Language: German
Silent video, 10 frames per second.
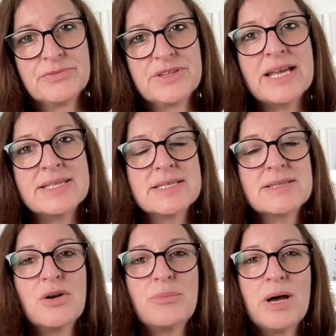Das ist
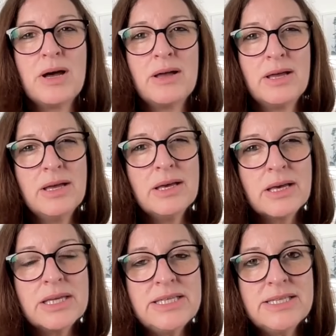nochmal
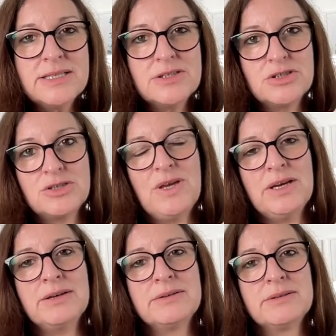richtig
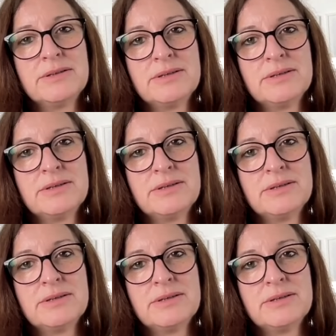schwer,